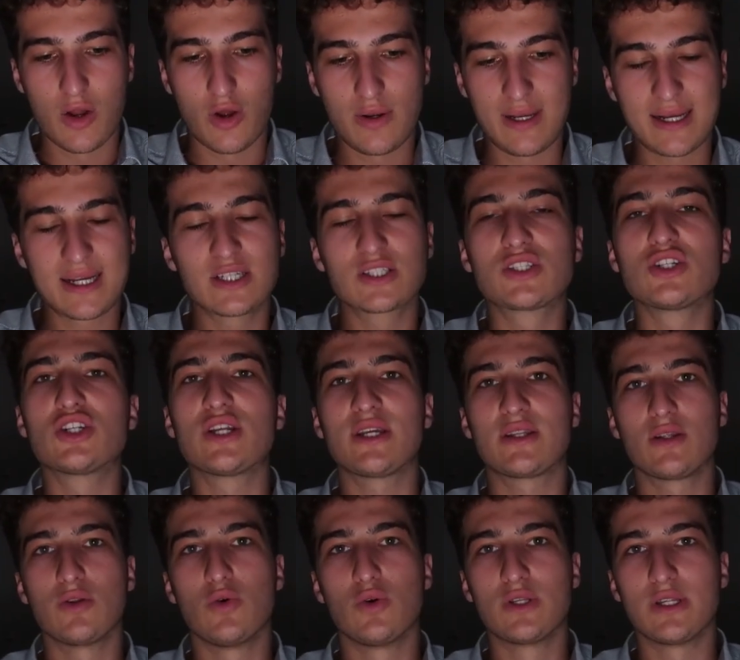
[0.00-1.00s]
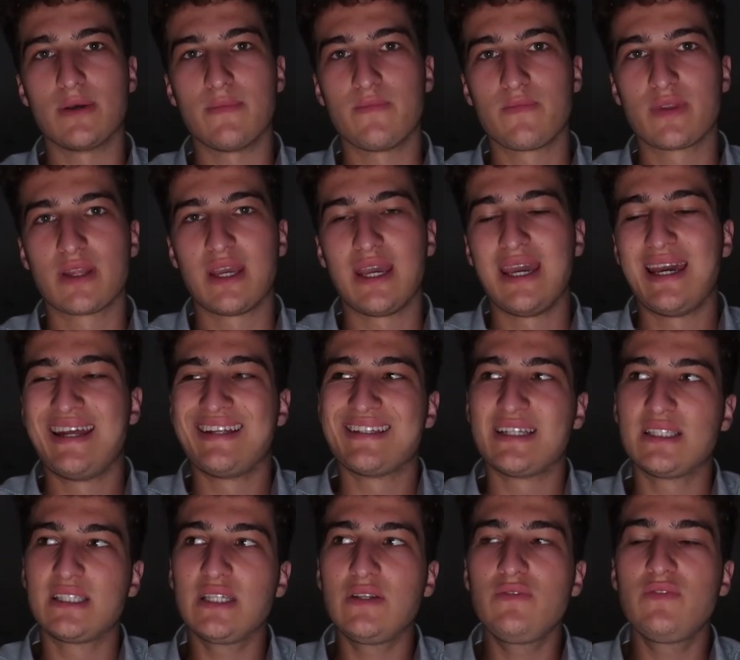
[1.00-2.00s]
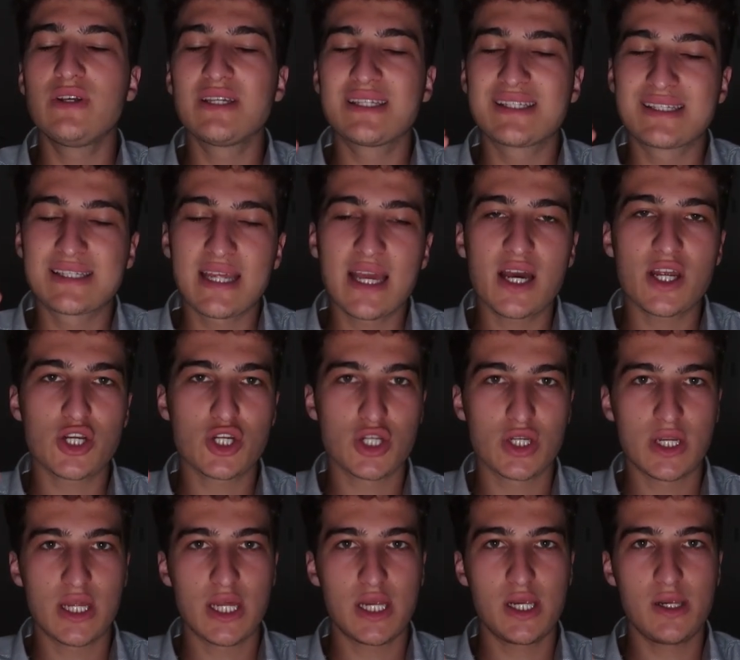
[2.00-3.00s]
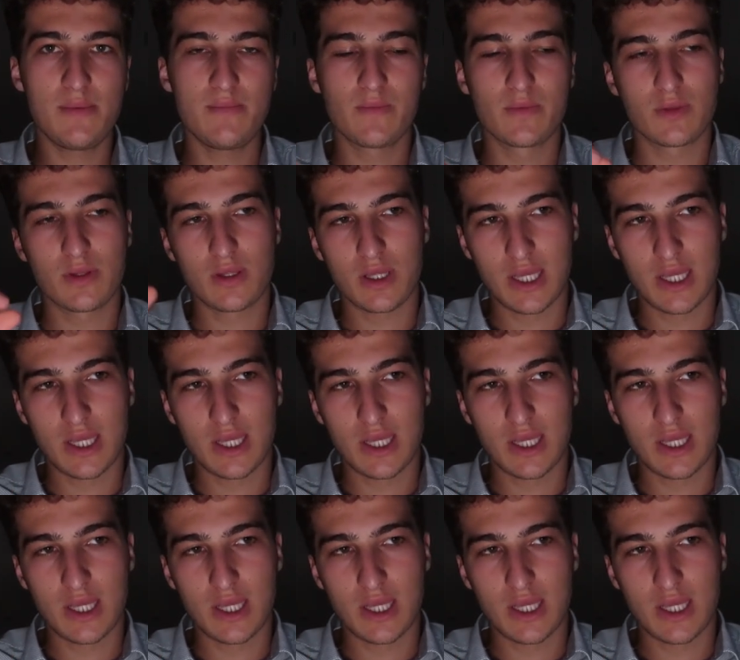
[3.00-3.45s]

Und dann kriegst du eine schlechte Note. Dann sind wir sehr schnell,